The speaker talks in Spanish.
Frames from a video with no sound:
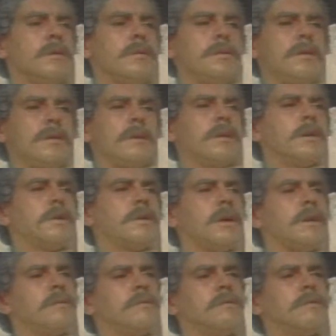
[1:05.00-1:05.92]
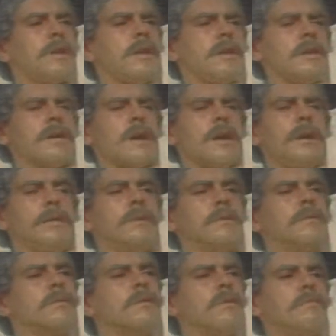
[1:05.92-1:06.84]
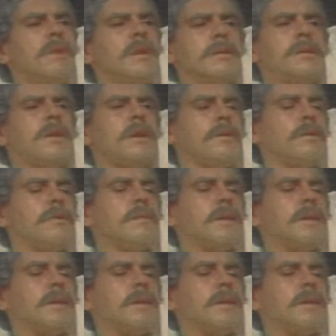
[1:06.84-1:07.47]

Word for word: Tiene que ser un radical convencido y